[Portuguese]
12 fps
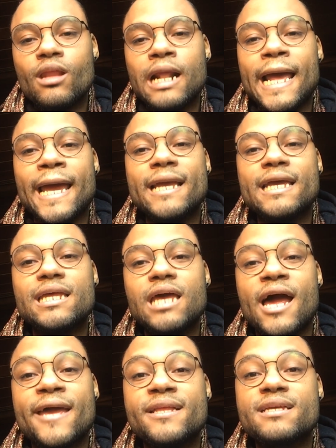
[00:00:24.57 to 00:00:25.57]
né, que
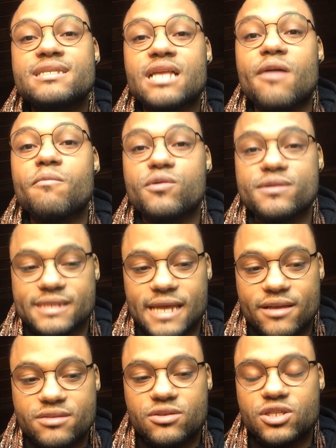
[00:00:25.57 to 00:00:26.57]
ainda está em
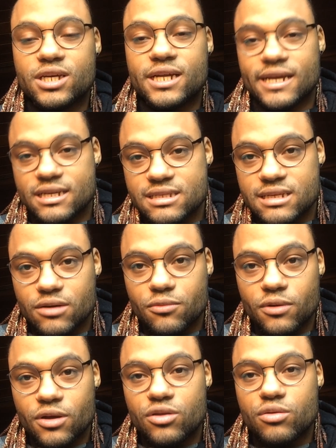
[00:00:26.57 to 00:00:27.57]
processo de criação
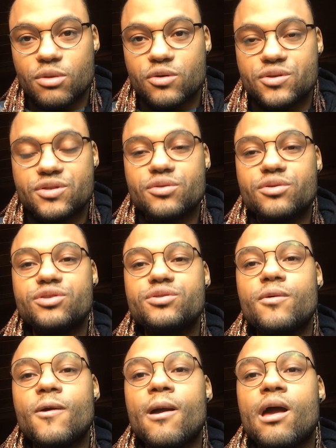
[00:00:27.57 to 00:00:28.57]
no meu estúdio.
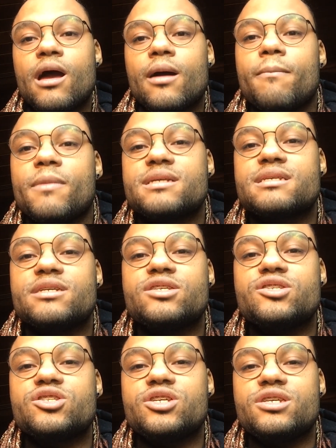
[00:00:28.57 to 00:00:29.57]
Mas
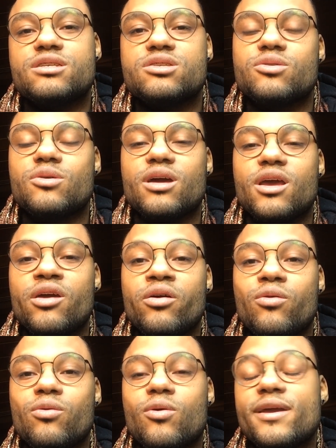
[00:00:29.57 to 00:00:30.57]
antes disso,
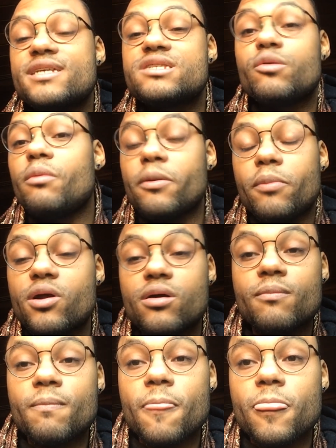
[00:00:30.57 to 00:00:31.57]
eu conheci o Bipro.
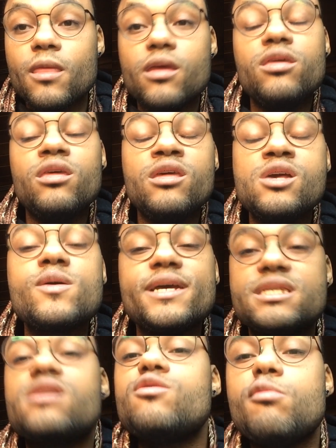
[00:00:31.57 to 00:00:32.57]
E
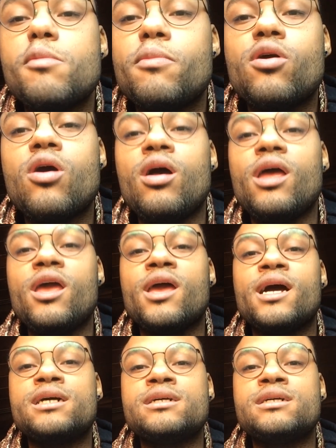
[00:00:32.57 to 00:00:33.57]
conhecendo o Bipro,
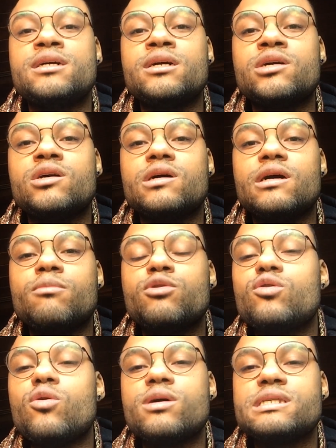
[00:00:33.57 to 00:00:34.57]
uh,
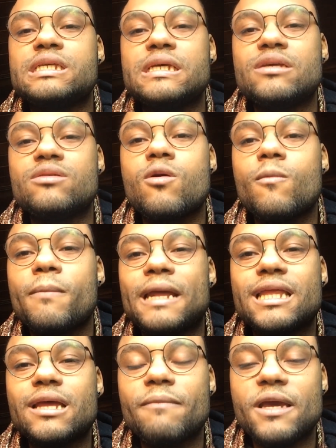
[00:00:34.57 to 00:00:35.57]
mudou assim
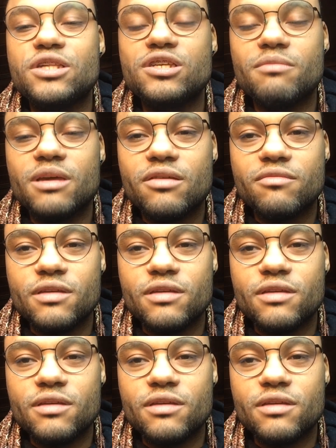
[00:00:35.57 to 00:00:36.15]
completamente a minha